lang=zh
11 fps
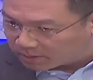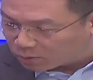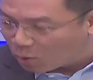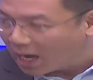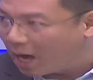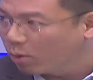
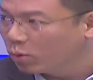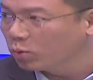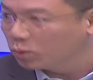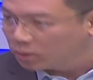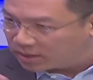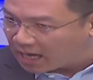抓老虎、
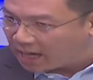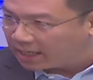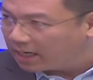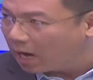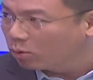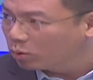苍
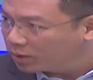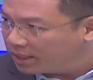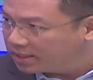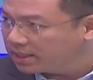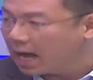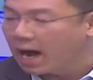蝇老虎一
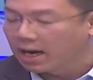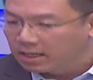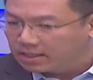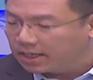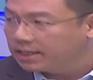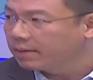起打
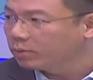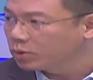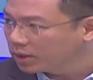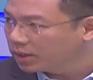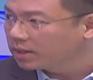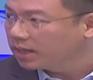这一点，我
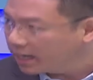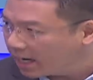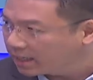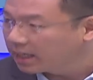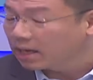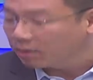觉得应该
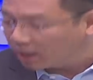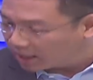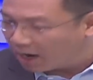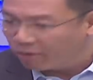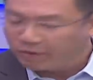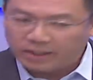得到很
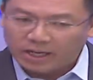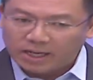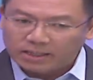高分。